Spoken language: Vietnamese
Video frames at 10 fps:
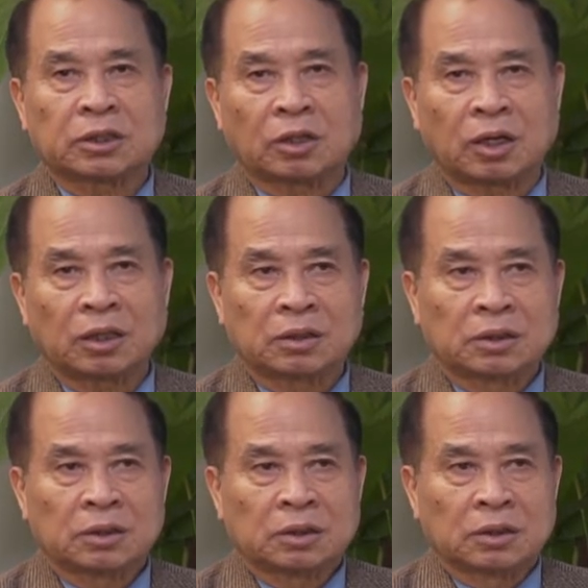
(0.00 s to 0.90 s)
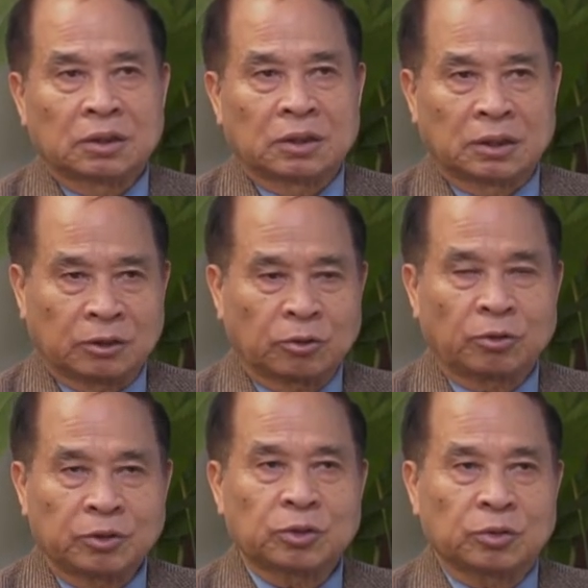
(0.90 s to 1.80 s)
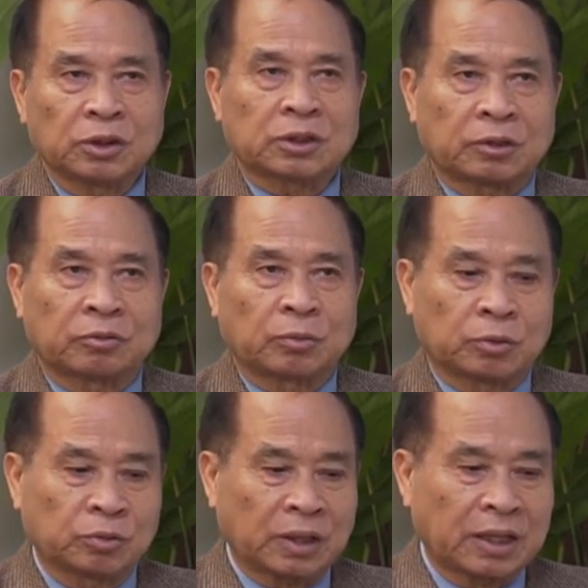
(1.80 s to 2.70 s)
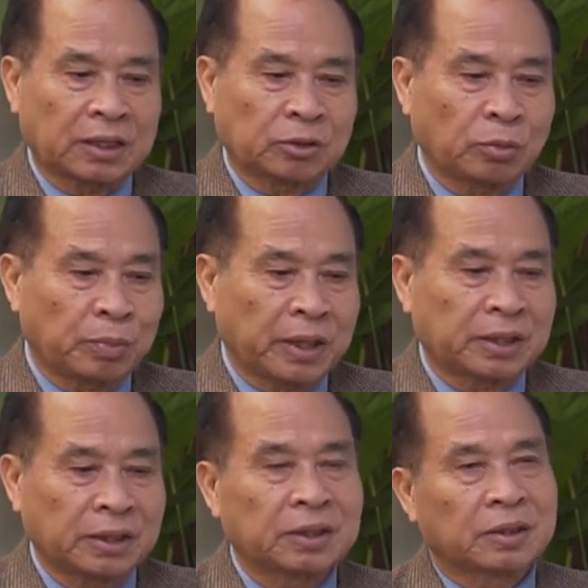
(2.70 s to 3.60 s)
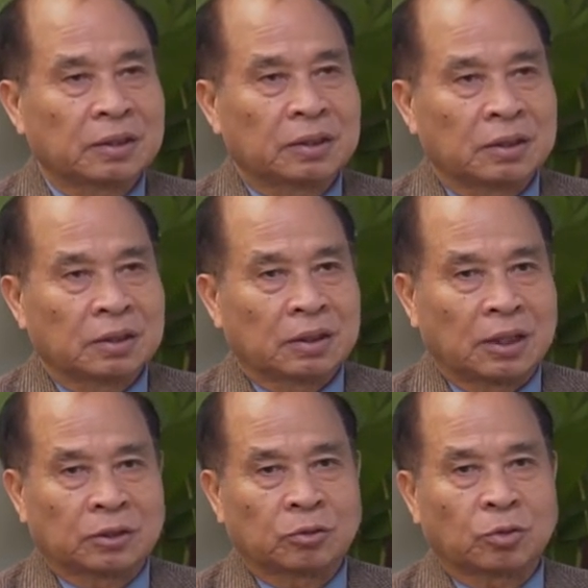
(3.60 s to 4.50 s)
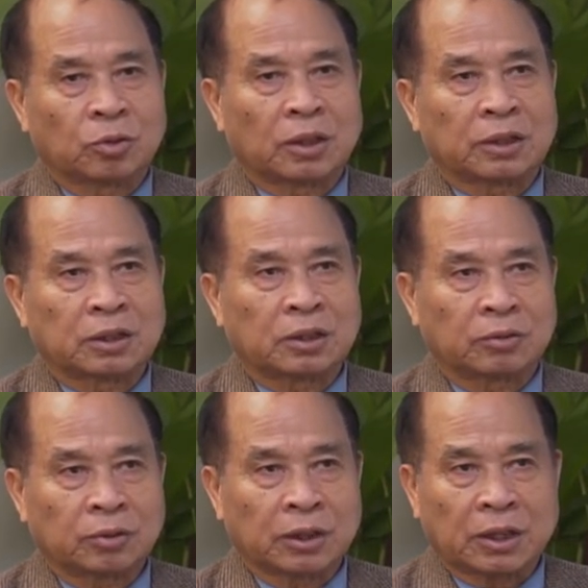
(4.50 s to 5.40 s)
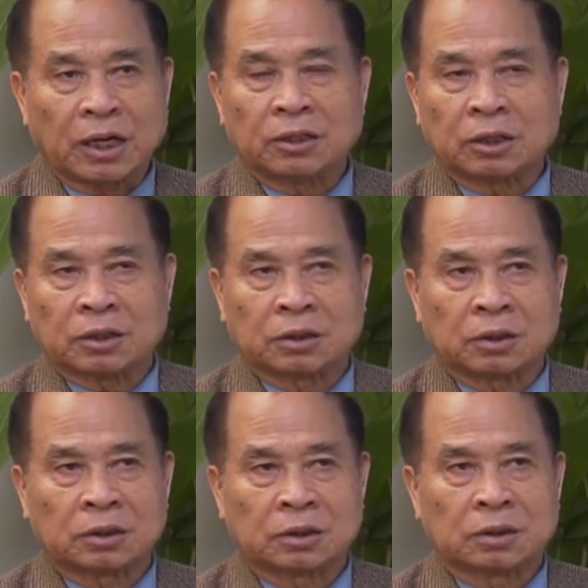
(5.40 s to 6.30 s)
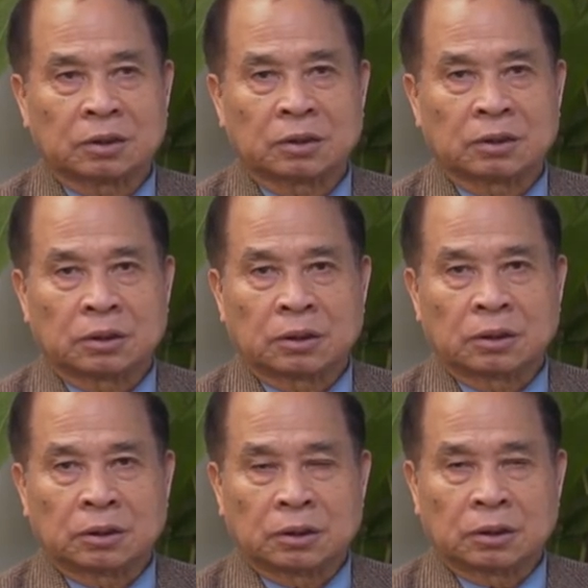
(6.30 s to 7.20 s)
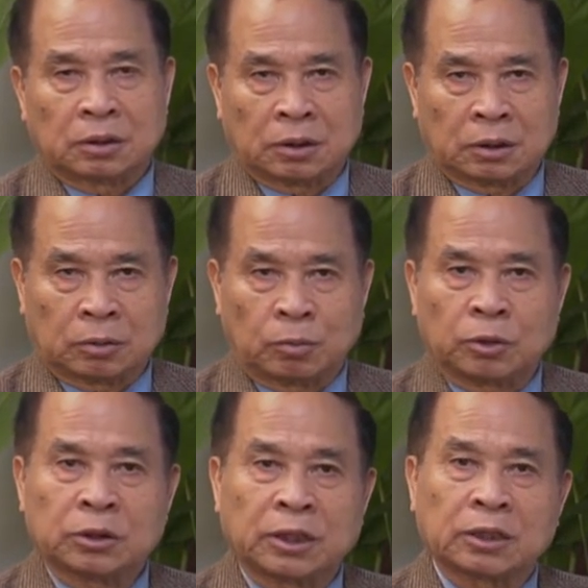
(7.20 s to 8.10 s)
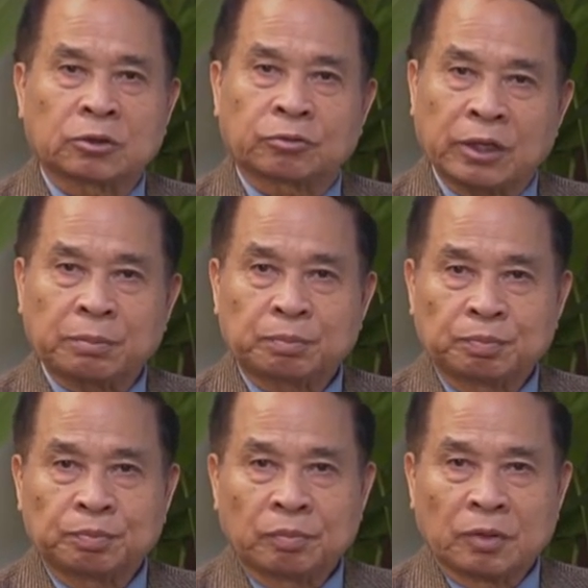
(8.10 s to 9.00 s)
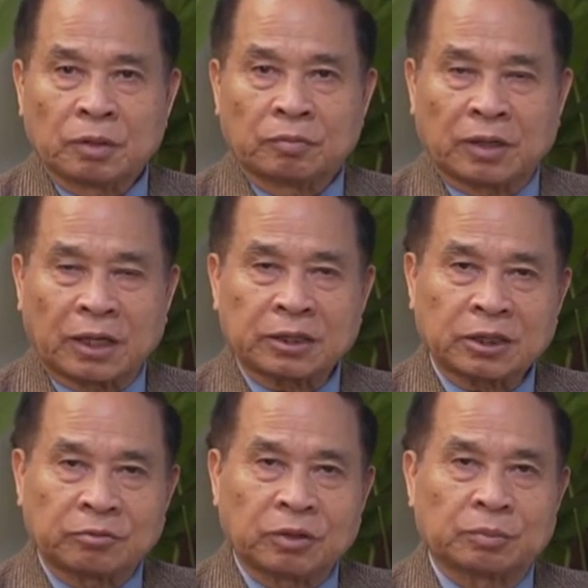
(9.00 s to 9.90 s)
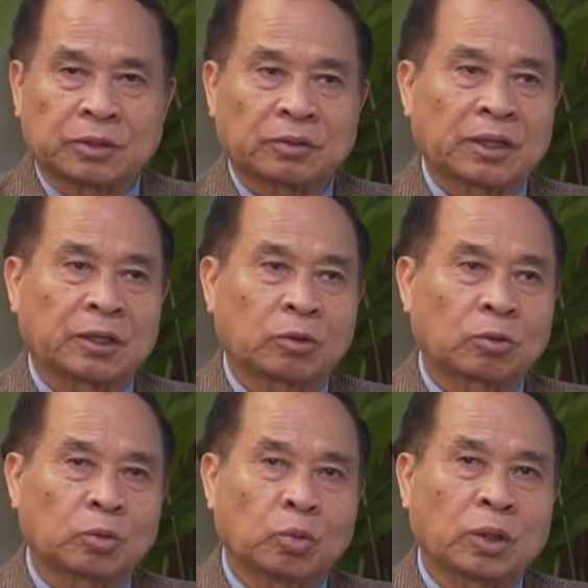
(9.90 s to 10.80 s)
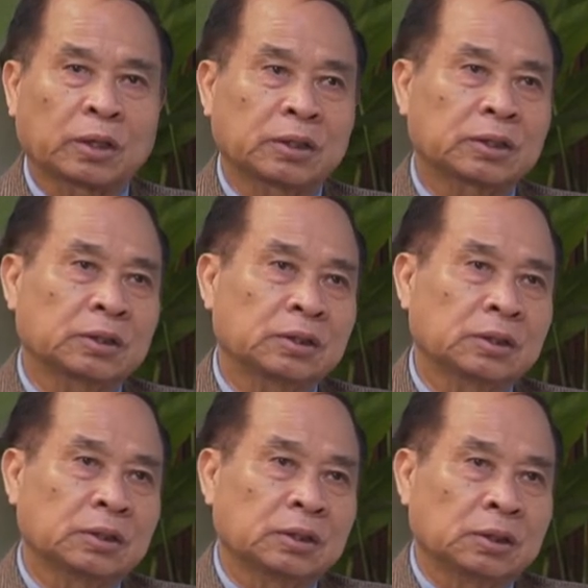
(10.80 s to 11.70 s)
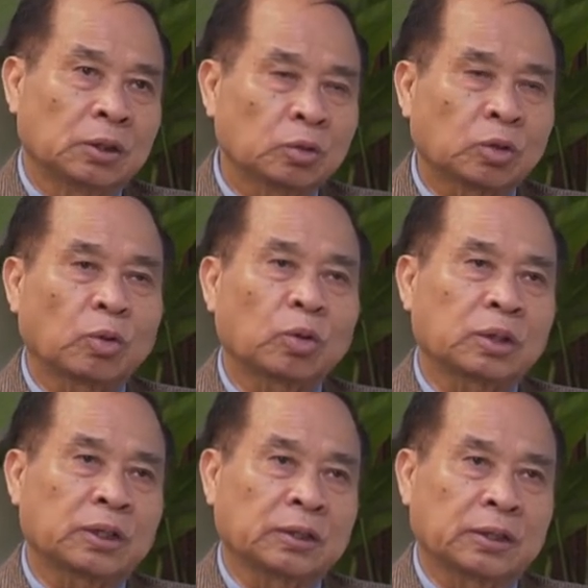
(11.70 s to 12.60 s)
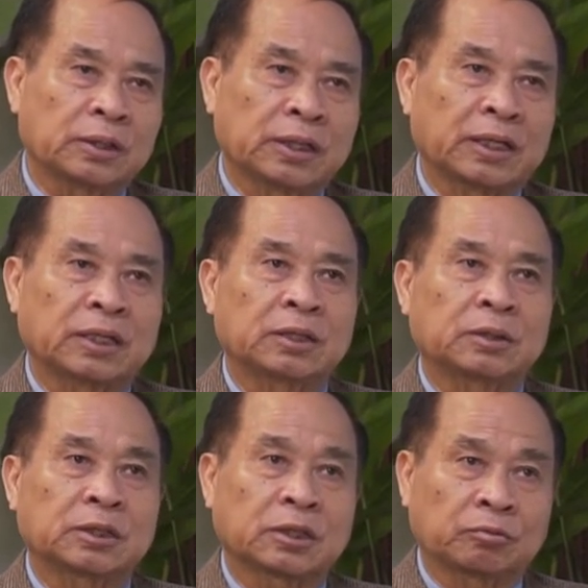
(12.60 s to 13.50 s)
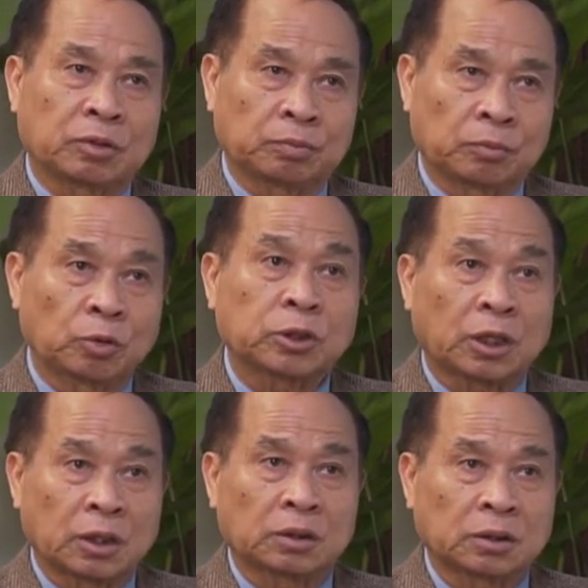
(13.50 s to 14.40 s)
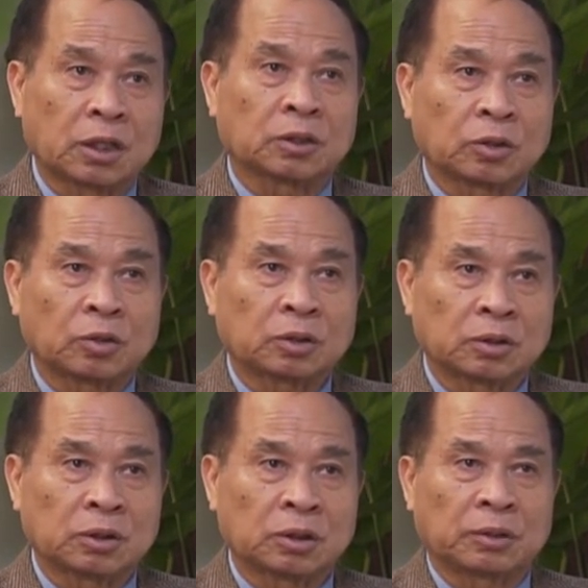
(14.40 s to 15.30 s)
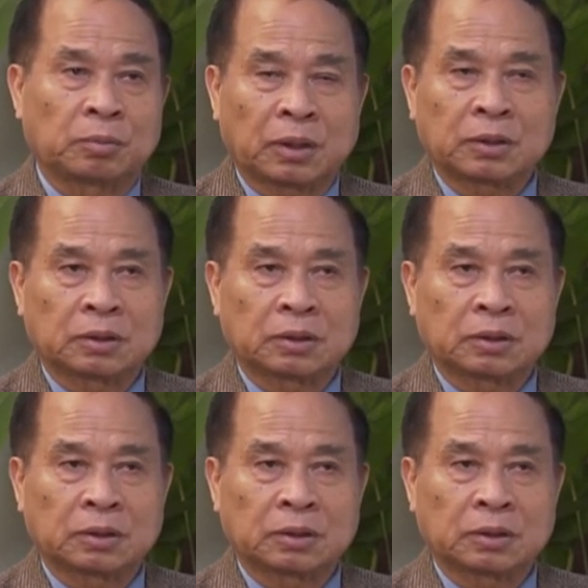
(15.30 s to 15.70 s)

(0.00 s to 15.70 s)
rất rõ. À, tôi nói ví dụ như sản phẩm của chúng ta đây, Top Men đây, là chúng tôi đã nghiên cứu kỹ, đã được uh, Bộ Y tế cho phép. Và các cái sản phẩm trong này nó có đủ các cái yếu tố để hình thành nên cái sản phẩm hỗ trợ rất là tốt, như là bác